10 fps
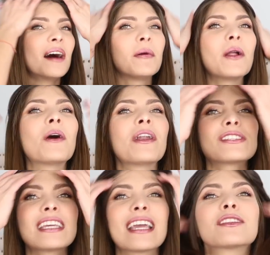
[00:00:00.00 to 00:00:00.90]
Pero bueno,
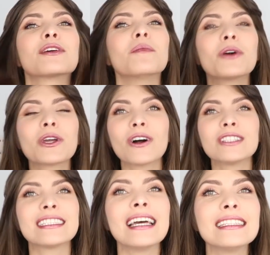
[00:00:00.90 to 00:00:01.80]
sí, estoy muy
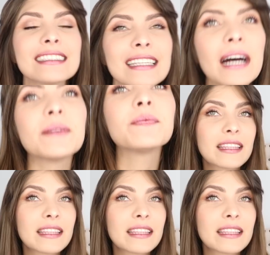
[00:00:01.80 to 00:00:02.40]
contenta.